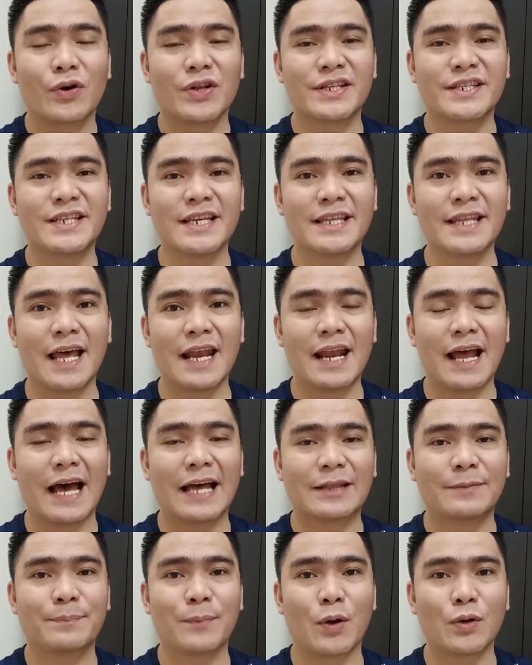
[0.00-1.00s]
original
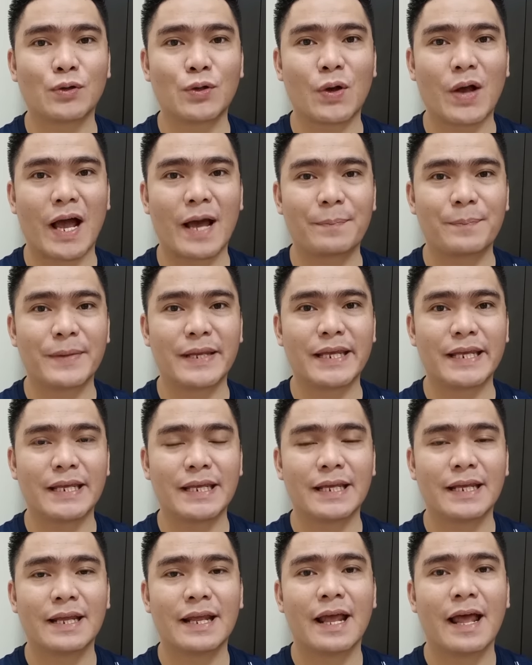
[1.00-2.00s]
at
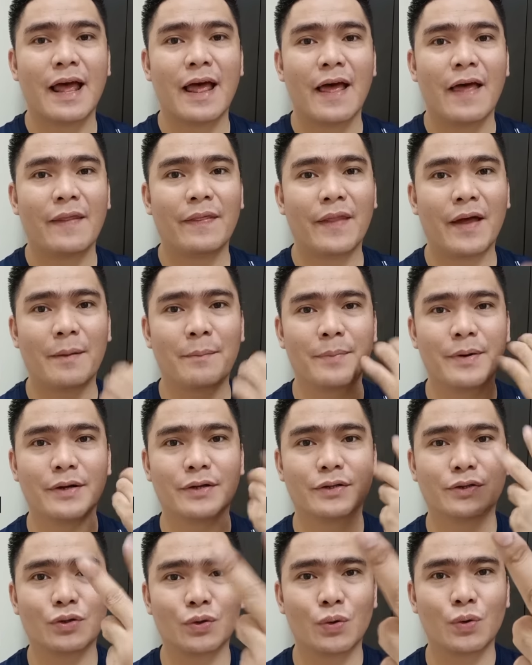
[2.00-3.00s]
photocopy.
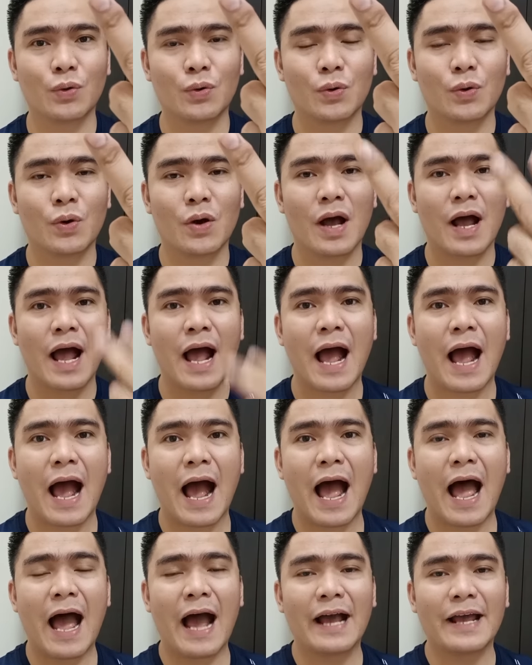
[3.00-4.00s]
Number 2,
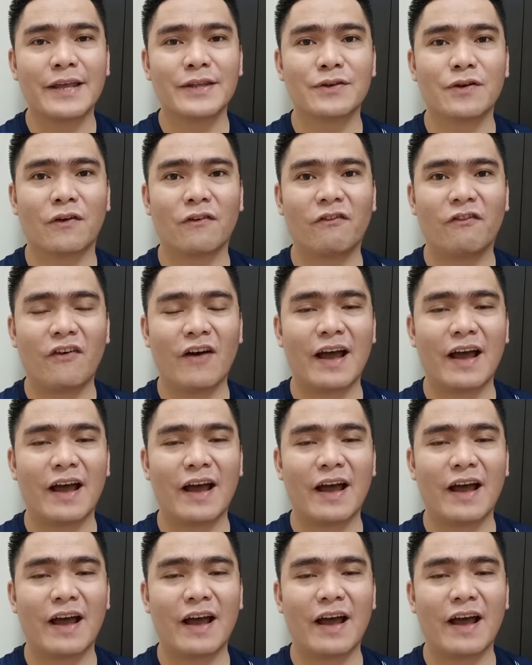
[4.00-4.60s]
ang inyong